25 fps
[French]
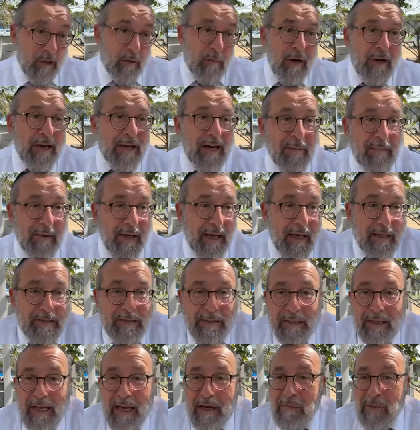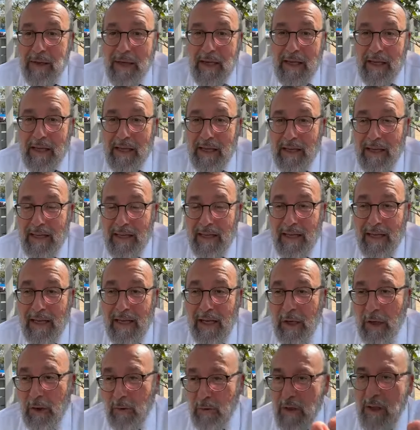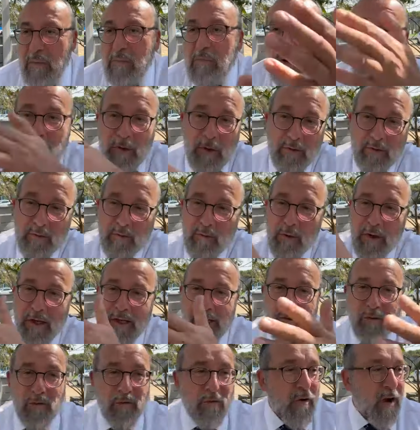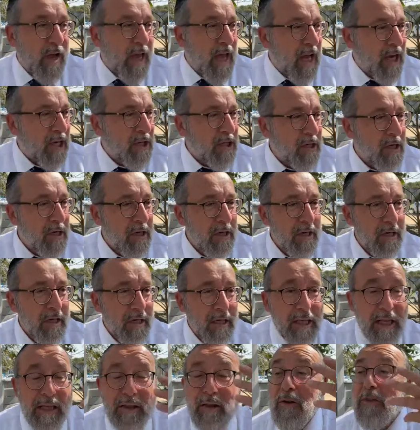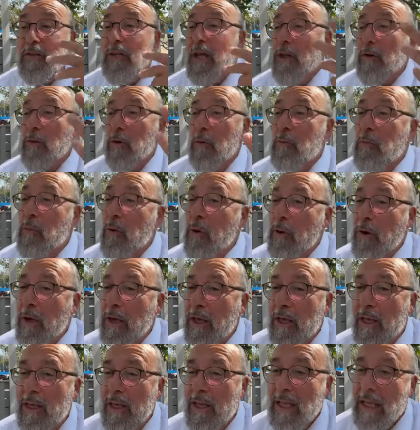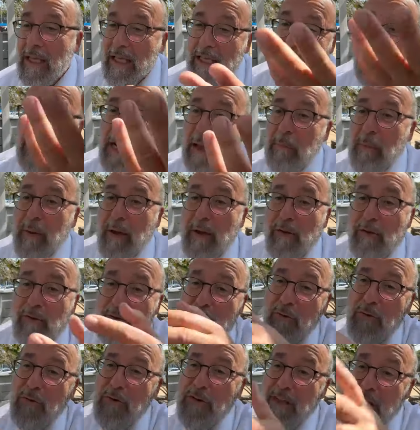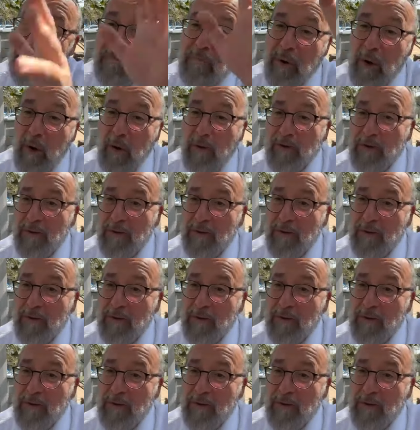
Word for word: Pas seulement que la mer s'est calmée, lui, pendant tout le reste du voyage, il était en train de pleurer qu'il a perdu l'une des